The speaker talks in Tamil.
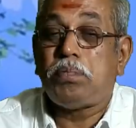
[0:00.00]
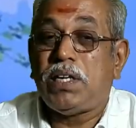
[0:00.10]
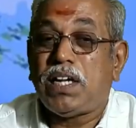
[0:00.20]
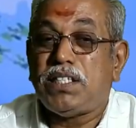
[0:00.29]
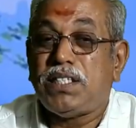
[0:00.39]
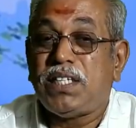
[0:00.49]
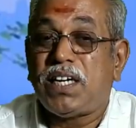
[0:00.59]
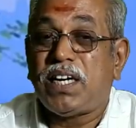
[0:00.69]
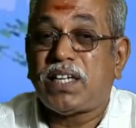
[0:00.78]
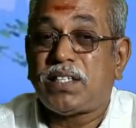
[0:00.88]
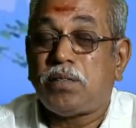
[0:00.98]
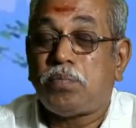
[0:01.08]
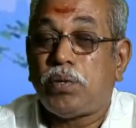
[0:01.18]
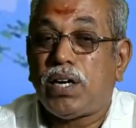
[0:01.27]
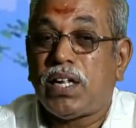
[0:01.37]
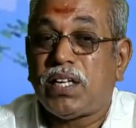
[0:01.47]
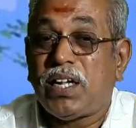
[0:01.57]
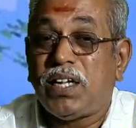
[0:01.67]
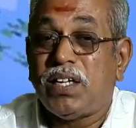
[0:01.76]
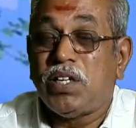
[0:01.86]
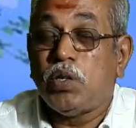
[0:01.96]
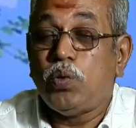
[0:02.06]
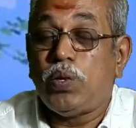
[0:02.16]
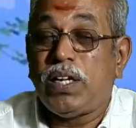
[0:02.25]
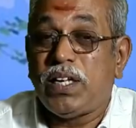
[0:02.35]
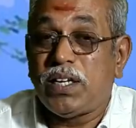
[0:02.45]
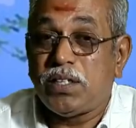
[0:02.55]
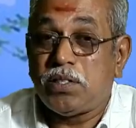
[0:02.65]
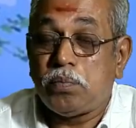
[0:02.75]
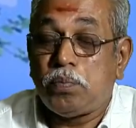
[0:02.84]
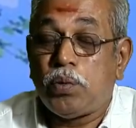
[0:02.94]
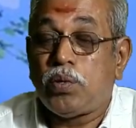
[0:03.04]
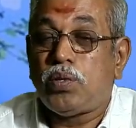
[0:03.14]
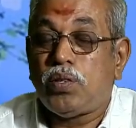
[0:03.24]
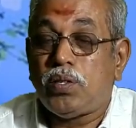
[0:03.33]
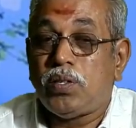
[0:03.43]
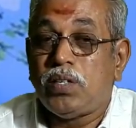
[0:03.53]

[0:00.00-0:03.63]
பி அஞ்சுங்கிற இடத்துக்கு போனால் தான் நுரையீரலுக்கு போகும்